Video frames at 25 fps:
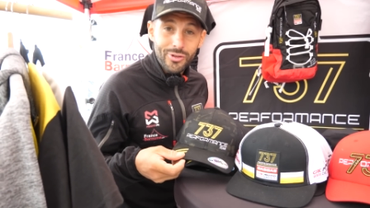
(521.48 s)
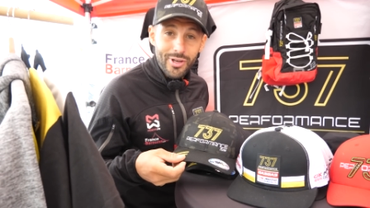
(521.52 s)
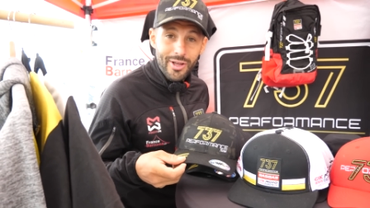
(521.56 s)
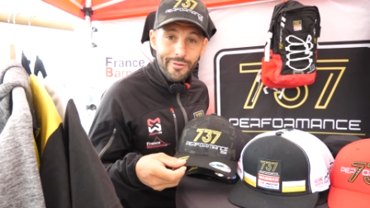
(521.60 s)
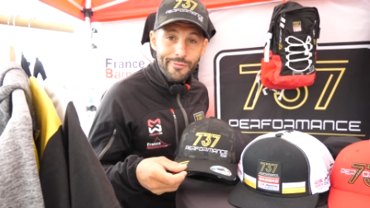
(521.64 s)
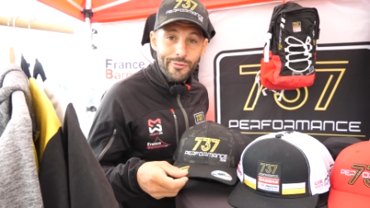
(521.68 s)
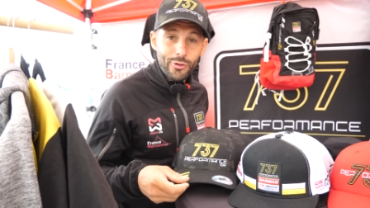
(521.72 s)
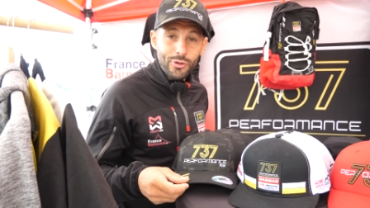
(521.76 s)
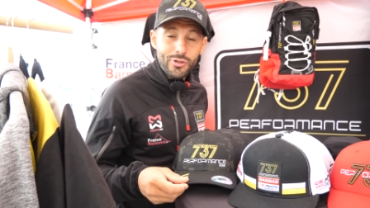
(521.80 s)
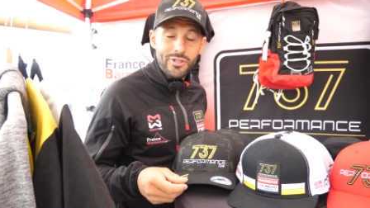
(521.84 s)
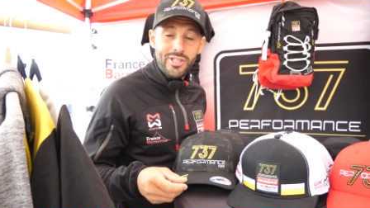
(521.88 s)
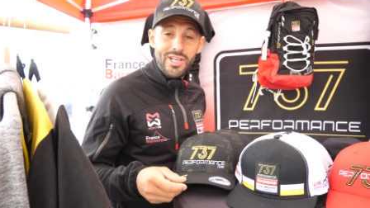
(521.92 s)
qu'on
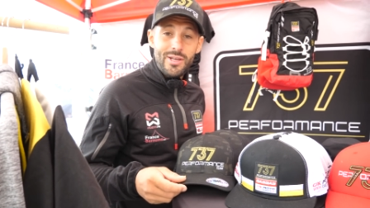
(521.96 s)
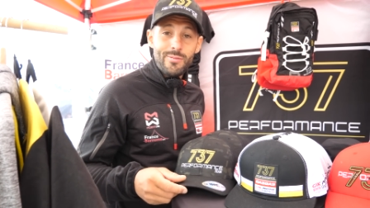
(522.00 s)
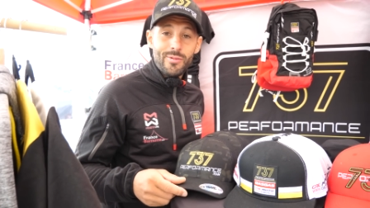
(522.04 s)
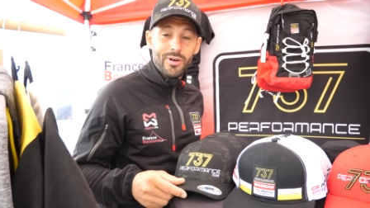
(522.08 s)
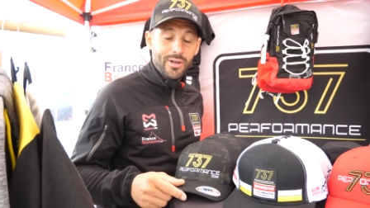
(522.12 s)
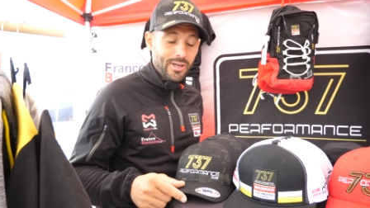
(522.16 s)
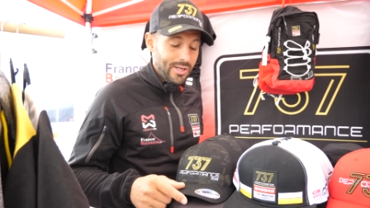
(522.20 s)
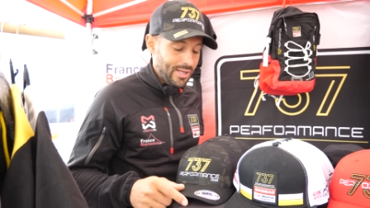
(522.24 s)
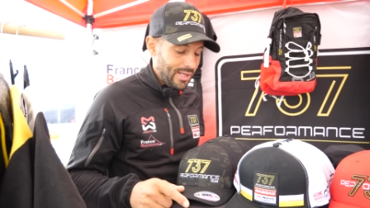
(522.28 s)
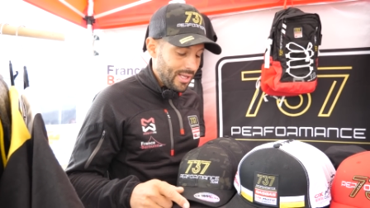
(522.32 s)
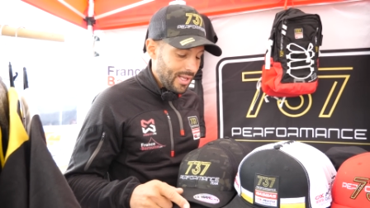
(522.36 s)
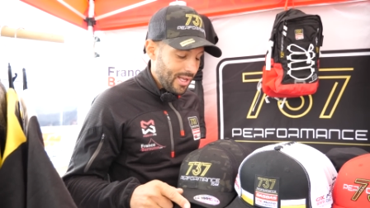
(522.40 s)
a fait au
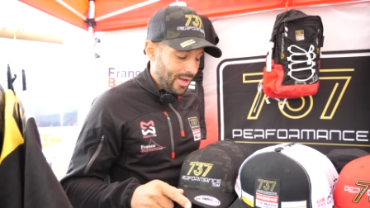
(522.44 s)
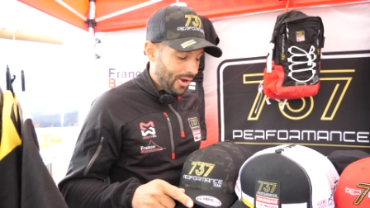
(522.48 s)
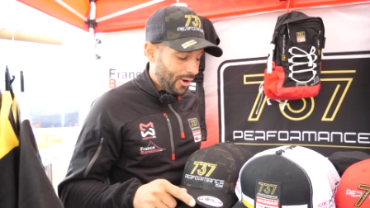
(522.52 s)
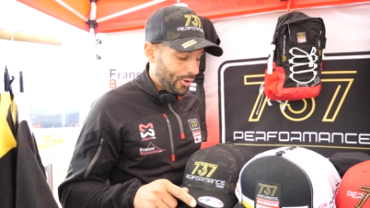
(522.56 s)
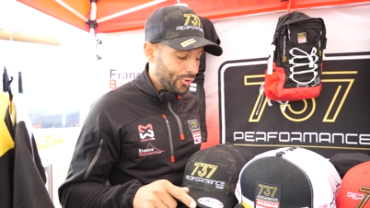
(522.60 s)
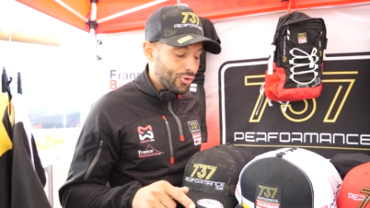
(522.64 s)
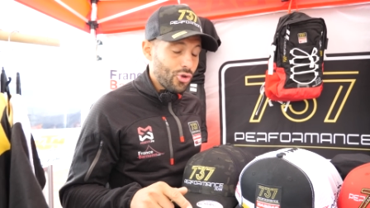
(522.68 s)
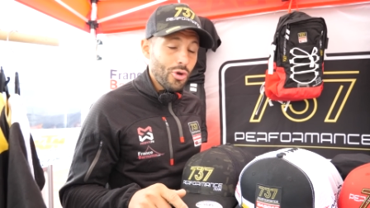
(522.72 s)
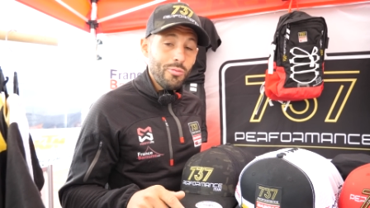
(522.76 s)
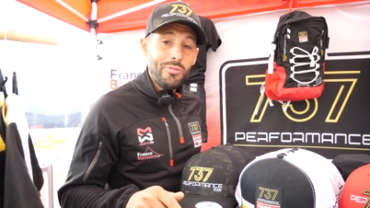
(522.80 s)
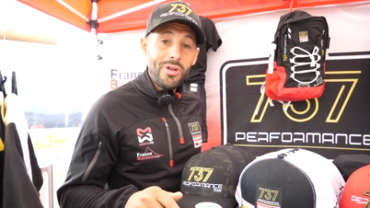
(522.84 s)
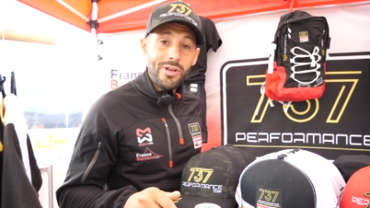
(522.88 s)
team
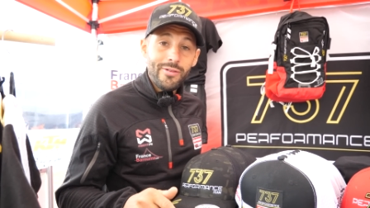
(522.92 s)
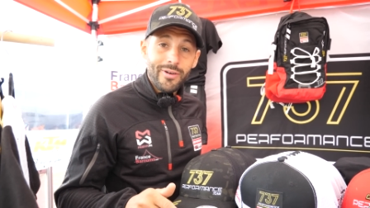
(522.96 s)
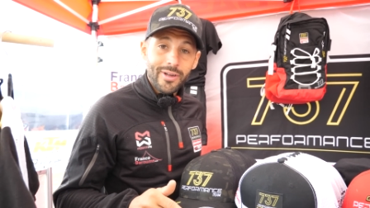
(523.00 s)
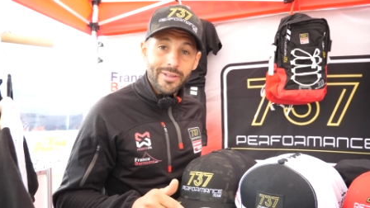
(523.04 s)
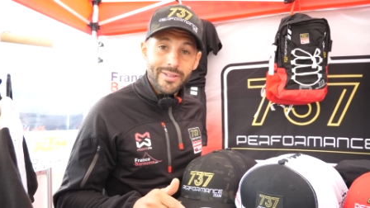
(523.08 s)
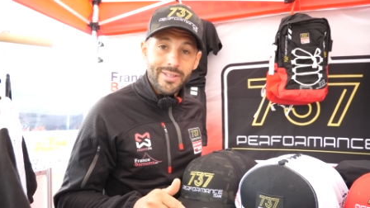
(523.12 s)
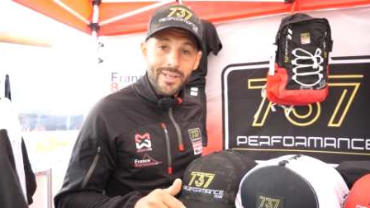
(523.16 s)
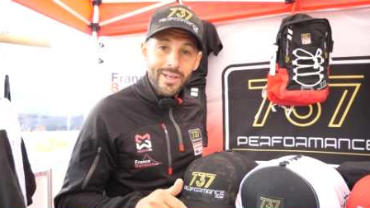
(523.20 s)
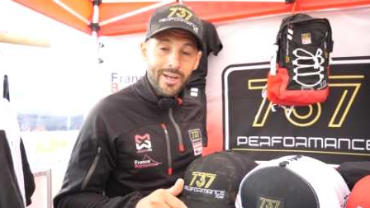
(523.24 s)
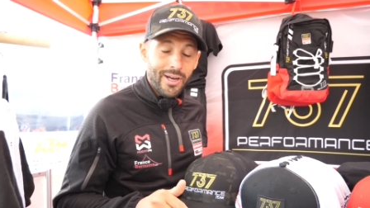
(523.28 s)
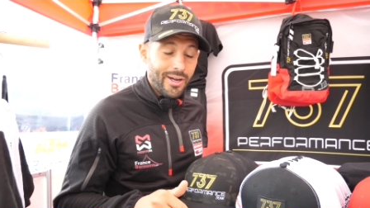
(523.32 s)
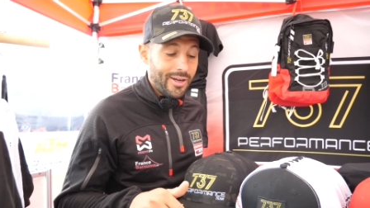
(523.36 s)
en
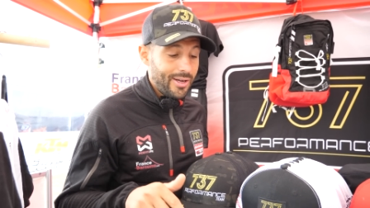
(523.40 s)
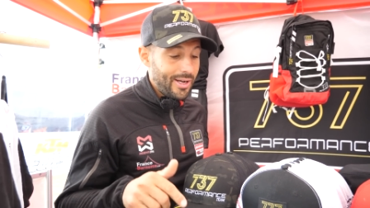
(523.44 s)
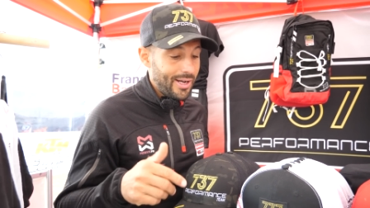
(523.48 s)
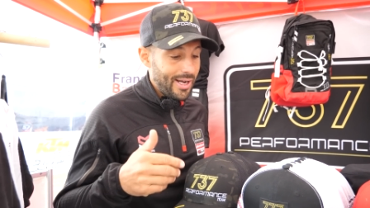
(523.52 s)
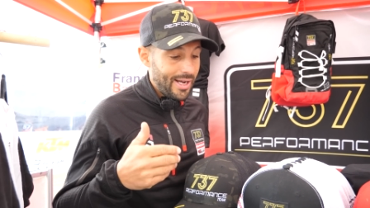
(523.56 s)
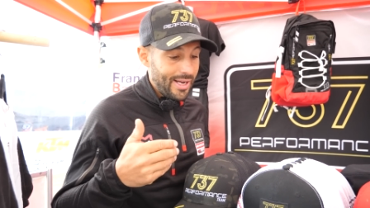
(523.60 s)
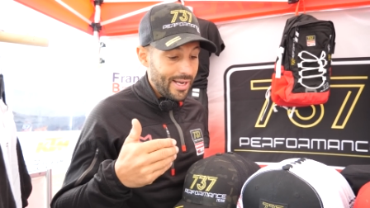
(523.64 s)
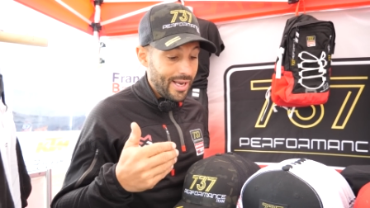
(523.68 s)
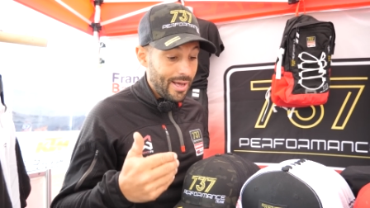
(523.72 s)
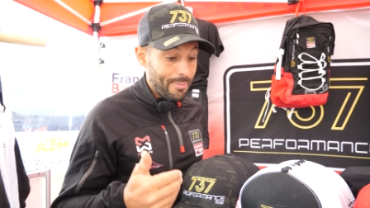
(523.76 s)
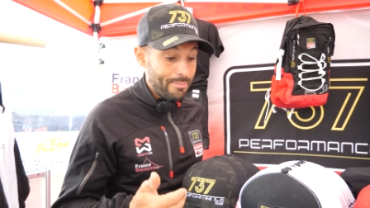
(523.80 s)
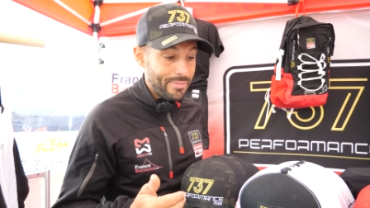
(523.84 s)
2021.
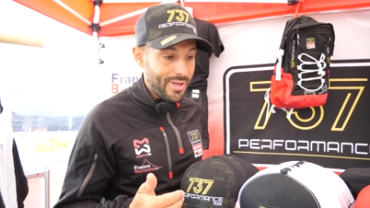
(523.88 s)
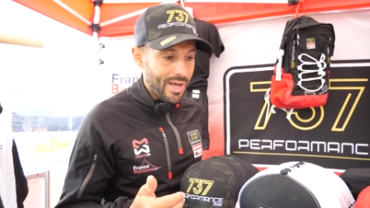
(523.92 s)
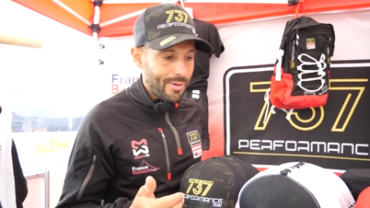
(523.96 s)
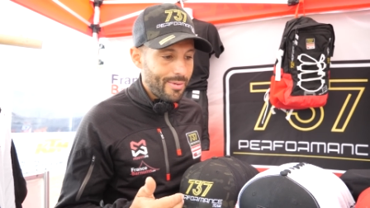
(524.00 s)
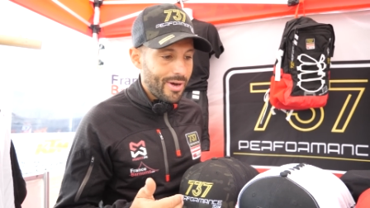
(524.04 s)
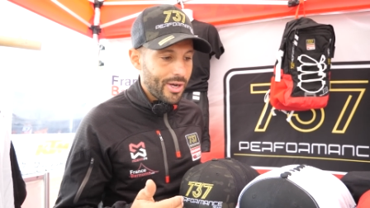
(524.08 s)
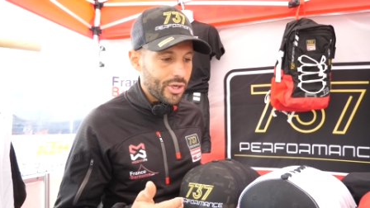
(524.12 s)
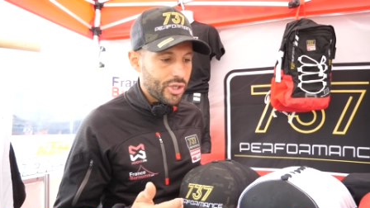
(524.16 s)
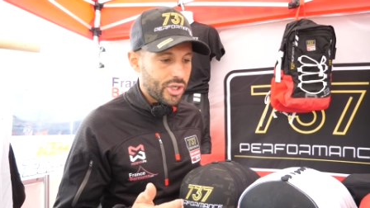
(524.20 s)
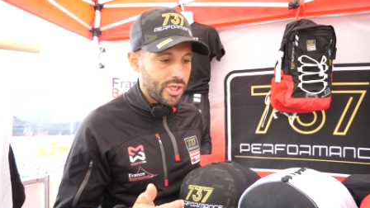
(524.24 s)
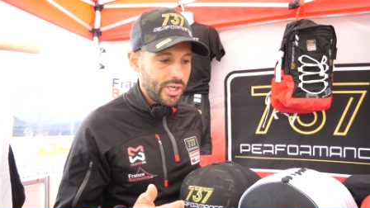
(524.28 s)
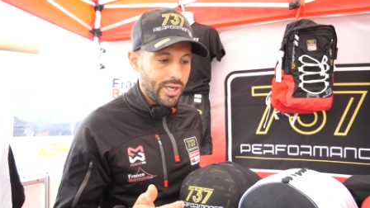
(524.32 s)
Elle a
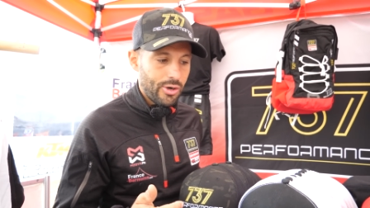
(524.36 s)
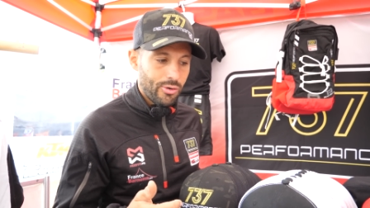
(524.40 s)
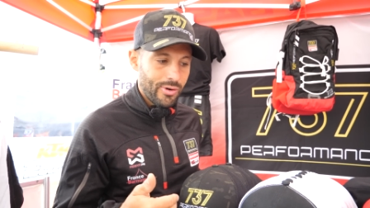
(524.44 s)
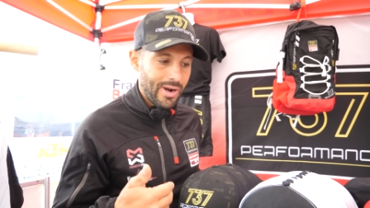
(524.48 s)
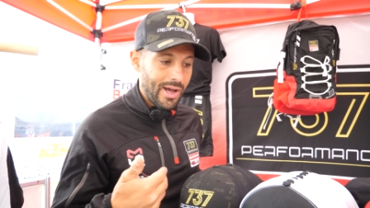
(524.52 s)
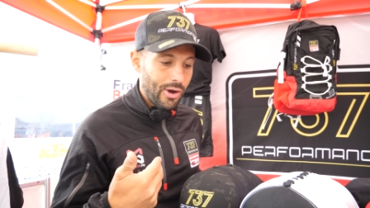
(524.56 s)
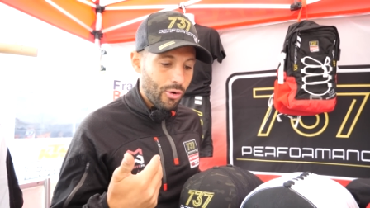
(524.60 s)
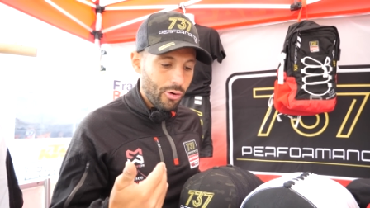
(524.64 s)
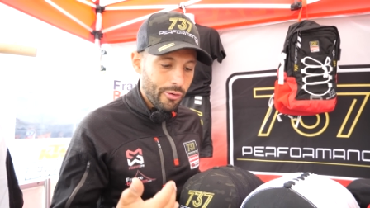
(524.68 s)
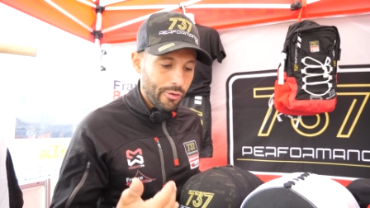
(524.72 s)
bien marché, on l'a